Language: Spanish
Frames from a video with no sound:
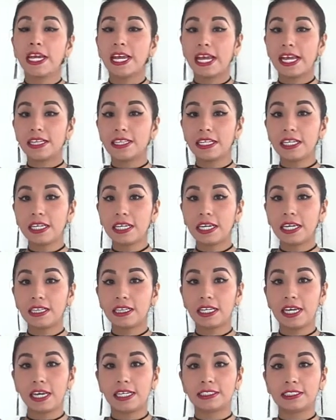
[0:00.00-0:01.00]
El
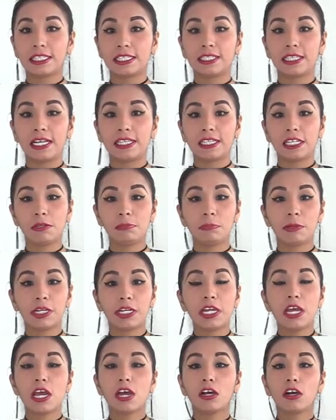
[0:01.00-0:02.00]
dirigente estatal del PRI
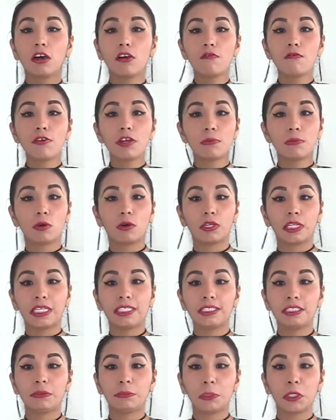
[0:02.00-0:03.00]
confirmó que
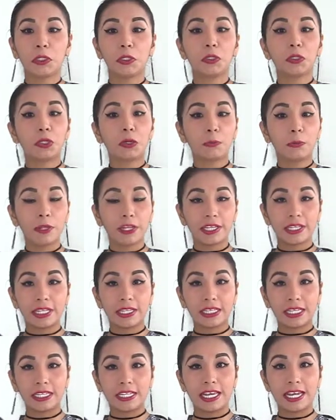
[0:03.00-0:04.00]
si bien no puede
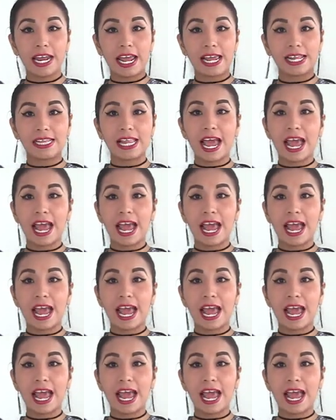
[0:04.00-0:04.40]
detener el